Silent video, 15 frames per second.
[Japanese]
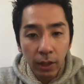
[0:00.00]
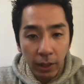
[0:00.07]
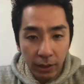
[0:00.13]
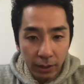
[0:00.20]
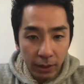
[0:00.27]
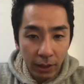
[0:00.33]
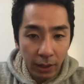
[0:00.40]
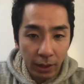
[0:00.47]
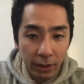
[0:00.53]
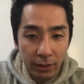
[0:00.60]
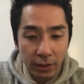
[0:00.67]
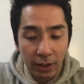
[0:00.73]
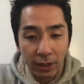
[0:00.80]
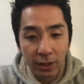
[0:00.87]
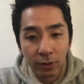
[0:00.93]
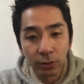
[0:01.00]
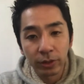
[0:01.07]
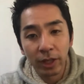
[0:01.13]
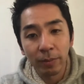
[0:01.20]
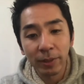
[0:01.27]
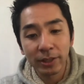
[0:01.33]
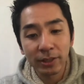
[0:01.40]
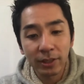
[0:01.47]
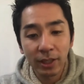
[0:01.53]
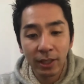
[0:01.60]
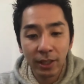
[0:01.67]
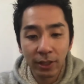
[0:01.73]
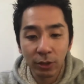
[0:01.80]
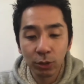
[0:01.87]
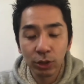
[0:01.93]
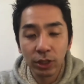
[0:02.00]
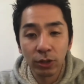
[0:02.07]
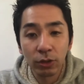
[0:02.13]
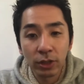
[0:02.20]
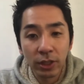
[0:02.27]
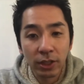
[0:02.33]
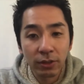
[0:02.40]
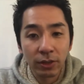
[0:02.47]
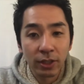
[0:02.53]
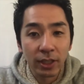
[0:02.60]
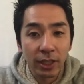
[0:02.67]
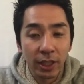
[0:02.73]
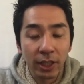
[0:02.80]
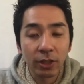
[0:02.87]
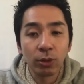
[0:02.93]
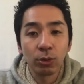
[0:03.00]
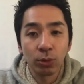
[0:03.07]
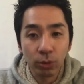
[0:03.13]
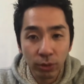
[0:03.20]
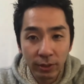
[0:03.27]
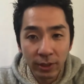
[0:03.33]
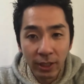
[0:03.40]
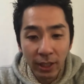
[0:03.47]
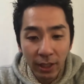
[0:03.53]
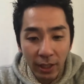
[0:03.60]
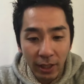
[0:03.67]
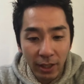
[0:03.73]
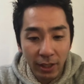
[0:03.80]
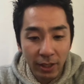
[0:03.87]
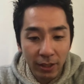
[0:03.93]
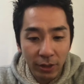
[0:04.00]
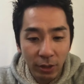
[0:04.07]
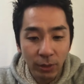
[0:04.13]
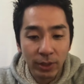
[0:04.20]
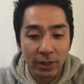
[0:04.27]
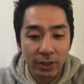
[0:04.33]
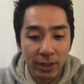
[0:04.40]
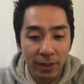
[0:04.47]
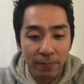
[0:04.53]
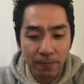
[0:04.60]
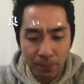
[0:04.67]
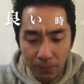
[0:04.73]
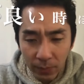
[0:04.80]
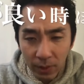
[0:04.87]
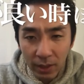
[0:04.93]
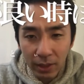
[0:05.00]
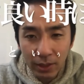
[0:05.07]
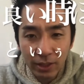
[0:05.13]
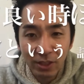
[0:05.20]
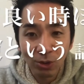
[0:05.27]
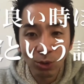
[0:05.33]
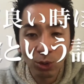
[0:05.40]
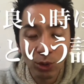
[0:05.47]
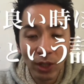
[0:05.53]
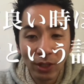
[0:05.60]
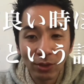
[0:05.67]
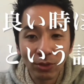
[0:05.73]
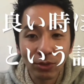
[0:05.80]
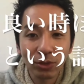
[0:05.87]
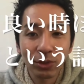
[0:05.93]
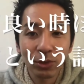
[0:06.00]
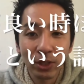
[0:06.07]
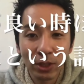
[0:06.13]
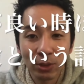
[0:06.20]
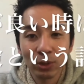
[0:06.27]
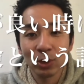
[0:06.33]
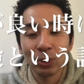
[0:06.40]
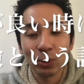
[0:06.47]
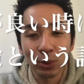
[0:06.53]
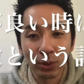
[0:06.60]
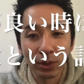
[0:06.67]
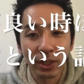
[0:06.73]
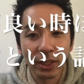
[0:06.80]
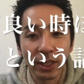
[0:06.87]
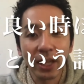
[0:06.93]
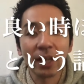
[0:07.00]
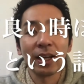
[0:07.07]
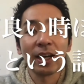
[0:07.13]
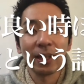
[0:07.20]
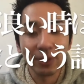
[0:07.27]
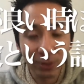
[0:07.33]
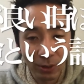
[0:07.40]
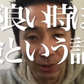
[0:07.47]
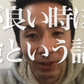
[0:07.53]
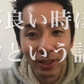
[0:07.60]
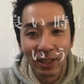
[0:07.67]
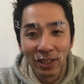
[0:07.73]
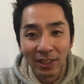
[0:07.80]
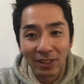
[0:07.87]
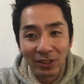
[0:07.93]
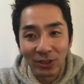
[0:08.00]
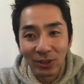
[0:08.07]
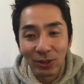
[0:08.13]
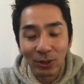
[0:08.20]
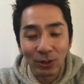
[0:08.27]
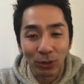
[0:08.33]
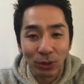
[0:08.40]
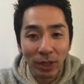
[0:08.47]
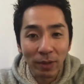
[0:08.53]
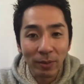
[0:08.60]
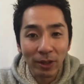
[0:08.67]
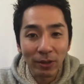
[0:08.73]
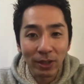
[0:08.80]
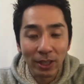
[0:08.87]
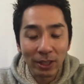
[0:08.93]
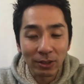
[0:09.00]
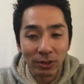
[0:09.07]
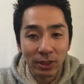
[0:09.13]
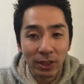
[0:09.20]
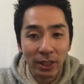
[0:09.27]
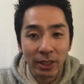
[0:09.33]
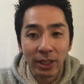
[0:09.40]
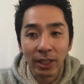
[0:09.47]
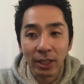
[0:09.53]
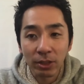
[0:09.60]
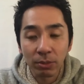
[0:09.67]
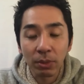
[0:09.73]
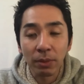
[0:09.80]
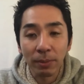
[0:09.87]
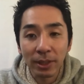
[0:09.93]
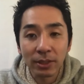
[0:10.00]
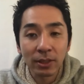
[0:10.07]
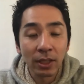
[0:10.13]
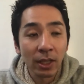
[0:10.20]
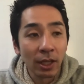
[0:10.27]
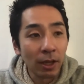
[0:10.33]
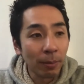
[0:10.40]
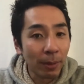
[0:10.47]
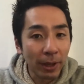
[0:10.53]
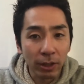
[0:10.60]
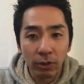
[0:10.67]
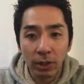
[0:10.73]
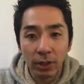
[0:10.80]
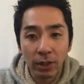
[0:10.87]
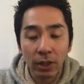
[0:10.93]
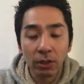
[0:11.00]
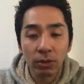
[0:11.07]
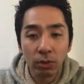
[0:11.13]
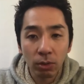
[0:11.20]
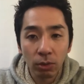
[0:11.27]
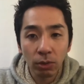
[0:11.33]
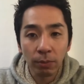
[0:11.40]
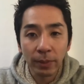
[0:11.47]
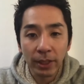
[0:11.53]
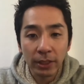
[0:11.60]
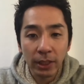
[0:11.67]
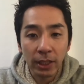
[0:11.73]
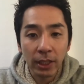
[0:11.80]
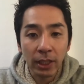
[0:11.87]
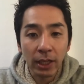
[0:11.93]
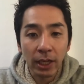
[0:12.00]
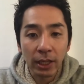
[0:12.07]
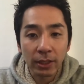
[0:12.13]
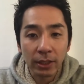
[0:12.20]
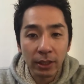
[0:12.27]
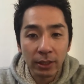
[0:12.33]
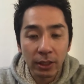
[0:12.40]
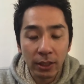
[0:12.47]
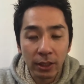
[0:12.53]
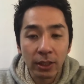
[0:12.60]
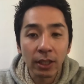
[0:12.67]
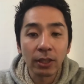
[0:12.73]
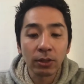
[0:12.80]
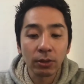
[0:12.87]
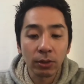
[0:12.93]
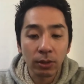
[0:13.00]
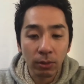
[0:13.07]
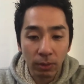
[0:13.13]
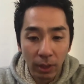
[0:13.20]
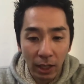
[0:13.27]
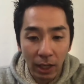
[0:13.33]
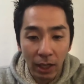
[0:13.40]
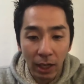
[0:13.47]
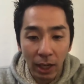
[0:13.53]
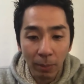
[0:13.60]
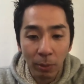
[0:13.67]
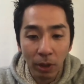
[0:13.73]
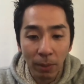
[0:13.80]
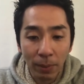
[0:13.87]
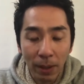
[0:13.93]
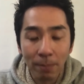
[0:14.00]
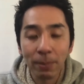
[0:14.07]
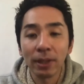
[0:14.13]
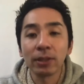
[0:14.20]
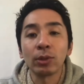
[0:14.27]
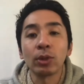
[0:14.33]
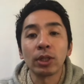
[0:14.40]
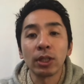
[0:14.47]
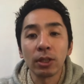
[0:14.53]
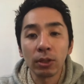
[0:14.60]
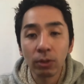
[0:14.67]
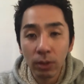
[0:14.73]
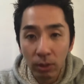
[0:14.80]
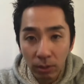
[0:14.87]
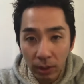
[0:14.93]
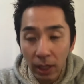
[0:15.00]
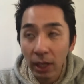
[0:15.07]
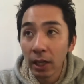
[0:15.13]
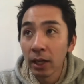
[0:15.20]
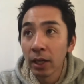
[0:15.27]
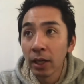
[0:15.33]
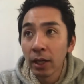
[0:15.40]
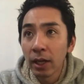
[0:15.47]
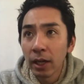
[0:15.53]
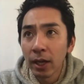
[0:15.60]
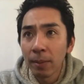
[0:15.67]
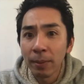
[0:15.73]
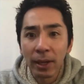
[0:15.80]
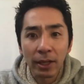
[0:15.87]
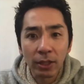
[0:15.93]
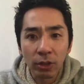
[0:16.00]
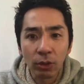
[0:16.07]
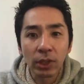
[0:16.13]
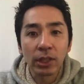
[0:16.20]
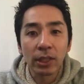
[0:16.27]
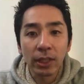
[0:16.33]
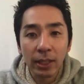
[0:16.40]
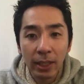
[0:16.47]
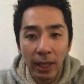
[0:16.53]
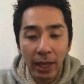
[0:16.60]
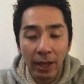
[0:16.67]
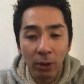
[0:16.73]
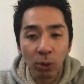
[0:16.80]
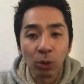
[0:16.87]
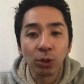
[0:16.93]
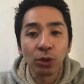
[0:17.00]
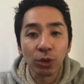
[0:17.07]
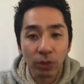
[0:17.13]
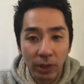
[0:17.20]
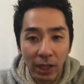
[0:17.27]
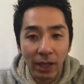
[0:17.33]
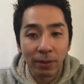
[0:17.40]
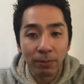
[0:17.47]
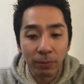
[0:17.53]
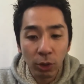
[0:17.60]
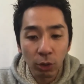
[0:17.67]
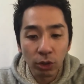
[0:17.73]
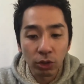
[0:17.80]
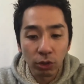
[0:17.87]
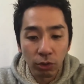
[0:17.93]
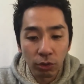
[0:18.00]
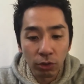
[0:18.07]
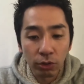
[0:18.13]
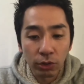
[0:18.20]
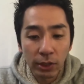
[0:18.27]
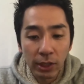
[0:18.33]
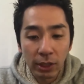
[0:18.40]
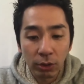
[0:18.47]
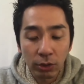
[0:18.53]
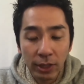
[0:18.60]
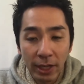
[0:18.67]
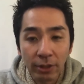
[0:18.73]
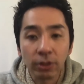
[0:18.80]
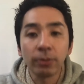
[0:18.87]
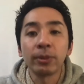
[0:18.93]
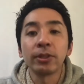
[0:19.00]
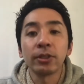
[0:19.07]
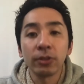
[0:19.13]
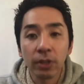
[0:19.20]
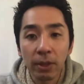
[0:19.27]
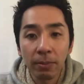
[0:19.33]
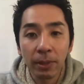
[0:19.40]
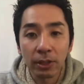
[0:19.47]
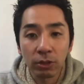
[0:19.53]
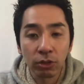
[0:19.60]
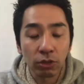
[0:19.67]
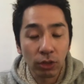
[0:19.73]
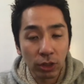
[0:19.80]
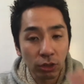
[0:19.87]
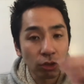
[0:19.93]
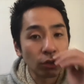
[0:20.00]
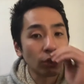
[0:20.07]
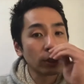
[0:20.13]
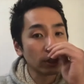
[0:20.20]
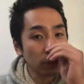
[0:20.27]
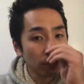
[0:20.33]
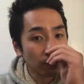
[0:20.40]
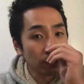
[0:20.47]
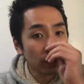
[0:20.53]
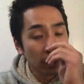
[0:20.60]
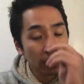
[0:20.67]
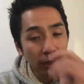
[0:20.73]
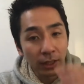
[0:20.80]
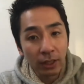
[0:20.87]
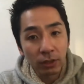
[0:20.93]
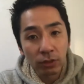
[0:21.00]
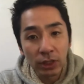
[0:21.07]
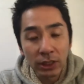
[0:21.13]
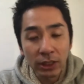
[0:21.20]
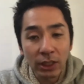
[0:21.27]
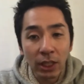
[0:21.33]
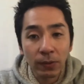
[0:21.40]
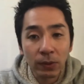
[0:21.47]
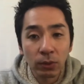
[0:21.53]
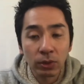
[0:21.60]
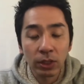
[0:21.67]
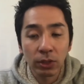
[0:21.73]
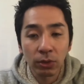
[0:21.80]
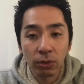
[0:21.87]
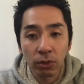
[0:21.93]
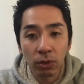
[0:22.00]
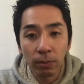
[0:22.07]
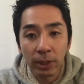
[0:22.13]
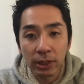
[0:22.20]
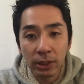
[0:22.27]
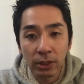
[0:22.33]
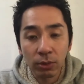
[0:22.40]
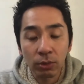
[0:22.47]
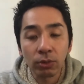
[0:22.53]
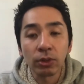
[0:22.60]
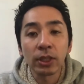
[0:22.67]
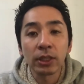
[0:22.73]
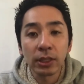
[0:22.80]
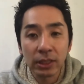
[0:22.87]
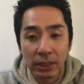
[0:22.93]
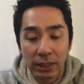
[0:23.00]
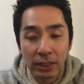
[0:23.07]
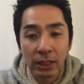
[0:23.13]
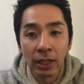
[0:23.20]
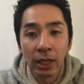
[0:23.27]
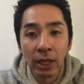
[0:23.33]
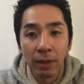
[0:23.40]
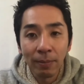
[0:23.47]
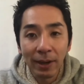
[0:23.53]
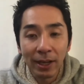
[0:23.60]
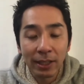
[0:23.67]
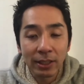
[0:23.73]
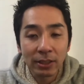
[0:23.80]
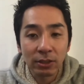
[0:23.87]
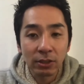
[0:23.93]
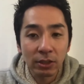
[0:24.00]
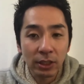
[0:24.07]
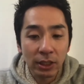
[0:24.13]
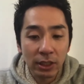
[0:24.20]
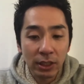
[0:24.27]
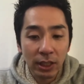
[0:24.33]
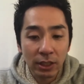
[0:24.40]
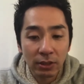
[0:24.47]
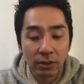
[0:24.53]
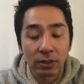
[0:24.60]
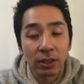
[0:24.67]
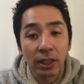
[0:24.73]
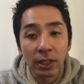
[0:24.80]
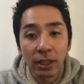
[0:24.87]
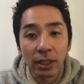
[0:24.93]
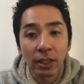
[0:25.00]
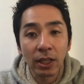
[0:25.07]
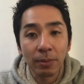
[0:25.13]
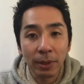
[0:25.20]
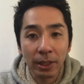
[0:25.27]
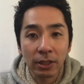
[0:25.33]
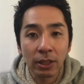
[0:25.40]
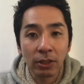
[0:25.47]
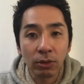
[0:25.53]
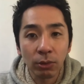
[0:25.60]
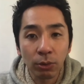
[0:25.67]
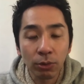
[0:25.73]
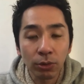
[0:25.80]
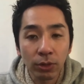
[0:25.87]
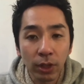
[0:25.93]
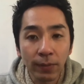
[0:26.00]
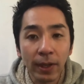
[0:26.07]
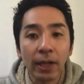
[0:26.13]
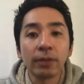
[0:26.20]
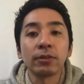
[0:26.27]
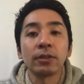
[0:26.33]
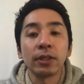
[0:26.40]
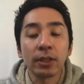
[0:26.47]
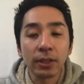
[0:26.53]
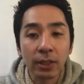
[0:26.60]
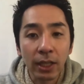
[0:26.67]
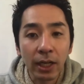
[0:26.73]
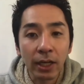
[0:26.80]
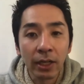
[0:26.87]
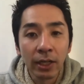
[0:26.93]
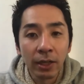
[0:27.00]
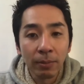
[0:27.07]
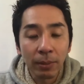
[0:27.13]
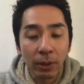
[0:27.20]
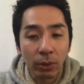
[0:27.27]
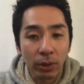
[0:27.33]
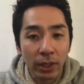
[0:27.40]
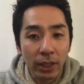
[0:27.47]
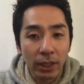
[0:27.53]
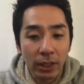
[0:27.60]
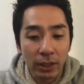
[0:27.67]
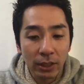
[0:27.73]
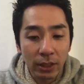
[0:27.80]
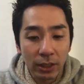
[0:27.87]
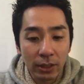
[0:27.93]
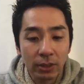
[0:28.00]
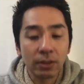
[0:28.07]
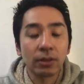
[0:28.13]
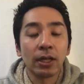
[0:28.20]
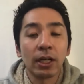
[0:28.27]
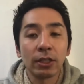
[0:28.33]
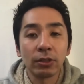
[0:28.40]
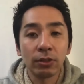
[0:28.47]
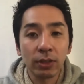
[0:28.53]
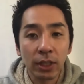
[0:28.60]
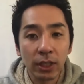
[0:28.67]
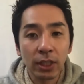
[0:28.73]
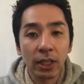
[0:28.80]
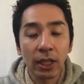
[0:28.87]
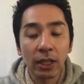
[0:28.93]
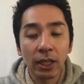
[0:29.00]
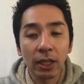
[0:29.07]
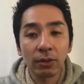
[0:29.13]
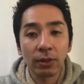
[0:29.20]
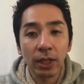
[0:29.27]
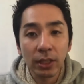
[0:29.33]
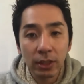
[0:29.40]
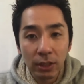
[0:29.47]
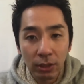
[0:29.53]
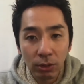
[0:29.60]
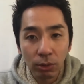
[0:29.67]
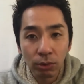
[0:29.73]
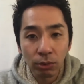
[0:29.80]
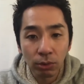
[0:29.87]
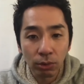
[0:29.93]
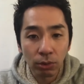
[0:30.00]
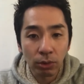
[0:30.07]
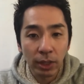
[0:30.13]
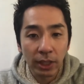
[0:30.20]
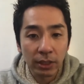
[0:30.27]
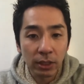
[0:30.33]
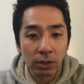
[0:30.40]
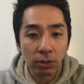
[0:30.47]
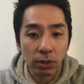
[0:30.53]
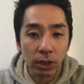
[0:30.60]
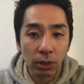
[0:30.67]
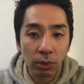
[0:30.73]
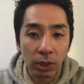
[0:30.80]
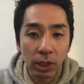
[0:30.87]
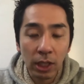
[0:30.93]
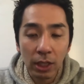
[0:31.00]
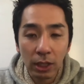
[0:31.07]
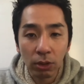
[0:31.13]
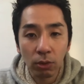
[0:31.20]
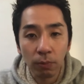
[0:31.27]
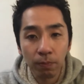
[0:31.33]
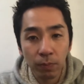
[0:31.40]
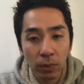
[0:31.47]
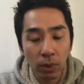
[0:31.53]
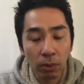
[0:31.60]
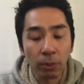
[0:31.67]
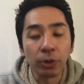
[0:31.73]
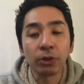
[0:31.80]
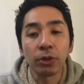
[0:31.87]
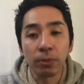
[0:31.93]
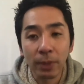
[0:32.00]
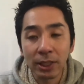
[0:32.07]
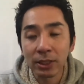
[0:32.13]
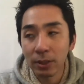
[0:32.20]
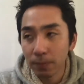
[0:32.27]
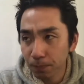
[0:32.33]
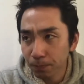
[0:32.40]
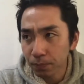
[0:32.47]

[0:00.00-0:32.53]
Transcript: はい、サラでございます。上司が教えてくれない営業のコツ。今日はですね、仕事が順調な時ほど危険があるということをテーマにお話をしていきたいなと思います。営業やっていると、成果が安定して出ている時とか、アポがバンバン取れている時とか、良い傾向というか、良い状況っていうのは当然あると思うんですよね。順調な状況ですよ。で、それ自体は当然喜ばしいことですし、引き続きしっかり続けていけばっていうことではあるんですが、これがなんでリスクがあるというか危険なのかっていうことを今日解説をしておきたいなと思っております。